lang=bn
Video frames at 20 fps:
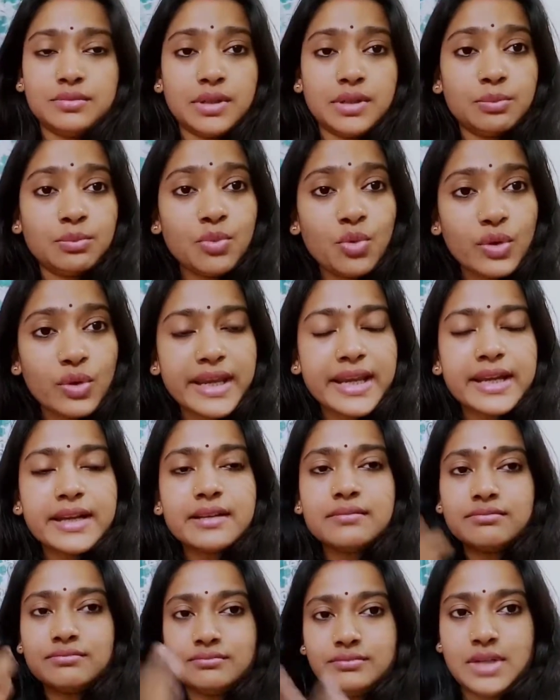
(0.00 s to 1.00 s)
মুখের
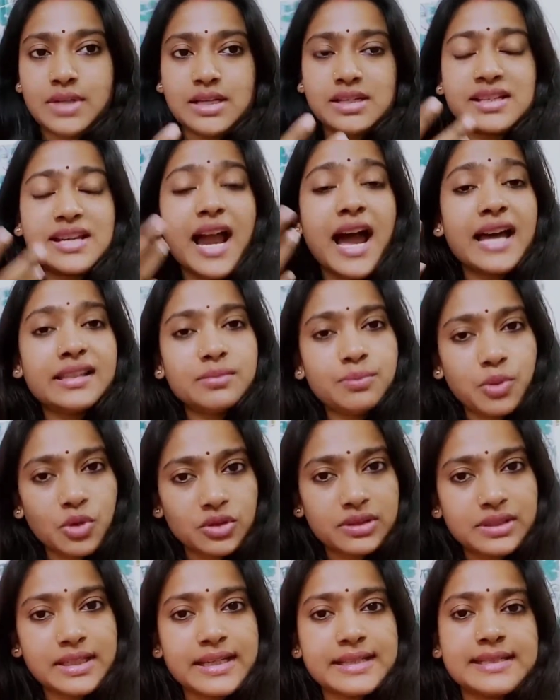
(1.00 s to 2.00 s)
স্বাদ
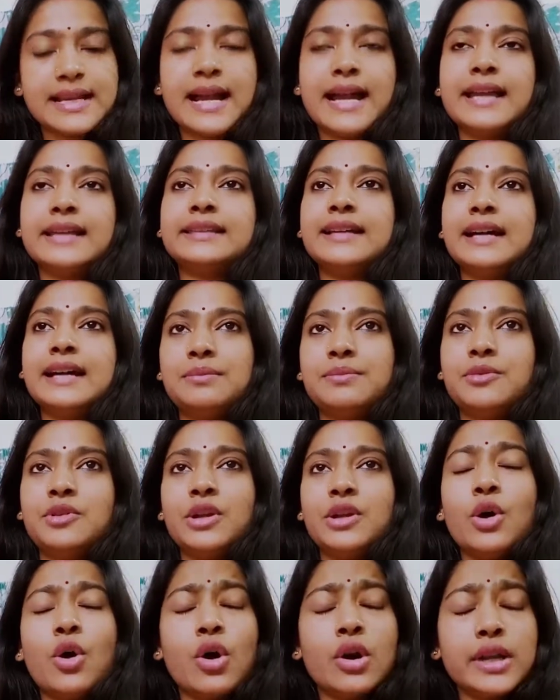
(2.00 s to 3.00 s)
বদলে যায়
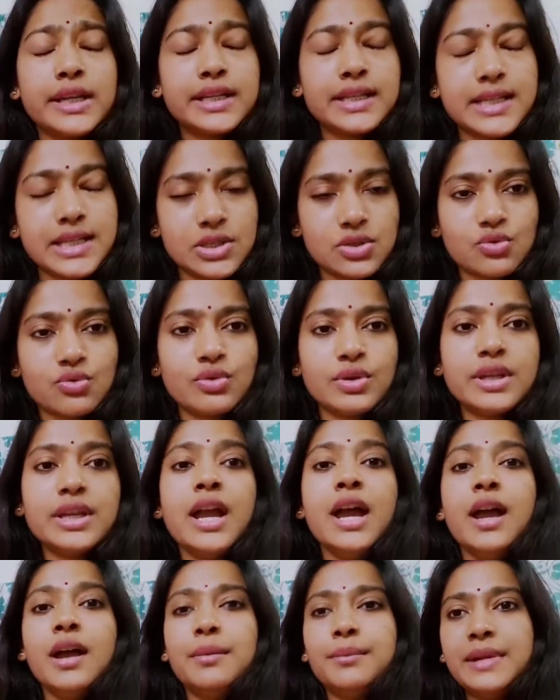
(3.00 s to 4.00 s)
তারপরে অনেক কিছুই
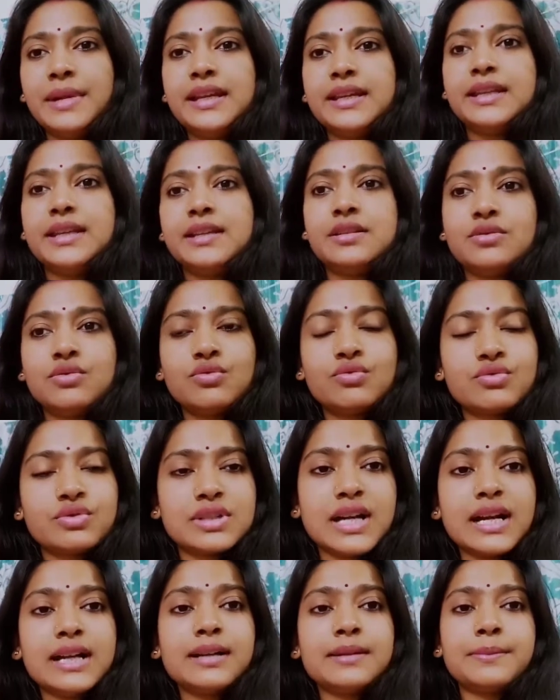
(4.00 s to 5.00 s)
মানে
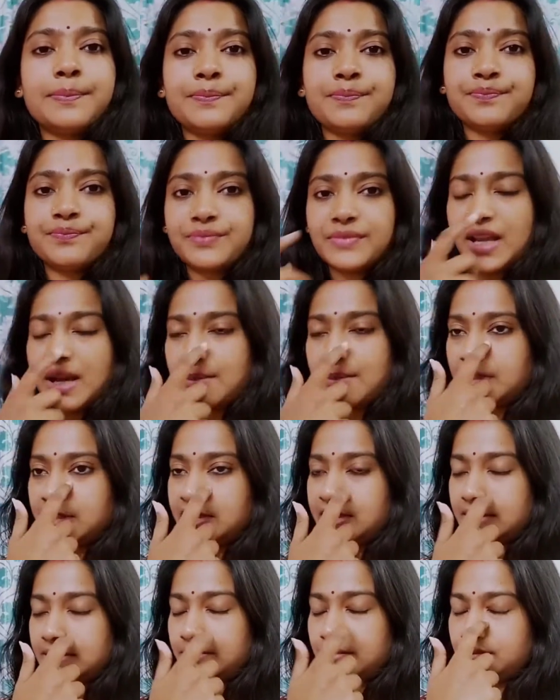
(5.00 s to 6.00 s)
টুকটাক
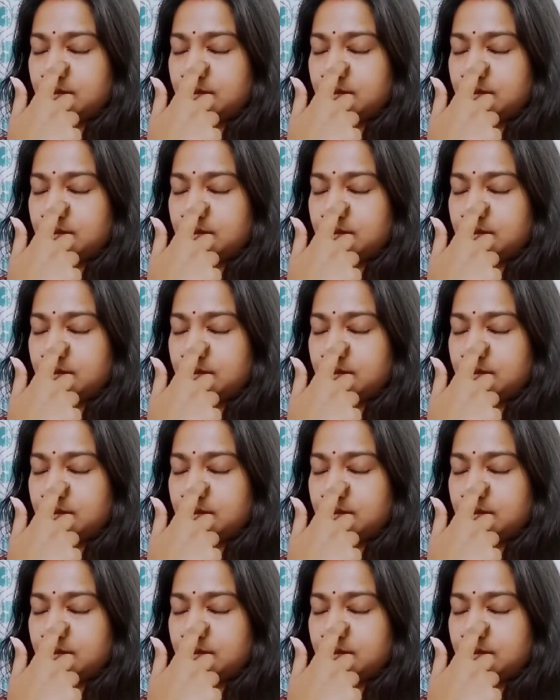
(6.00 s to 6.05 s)
আমাদের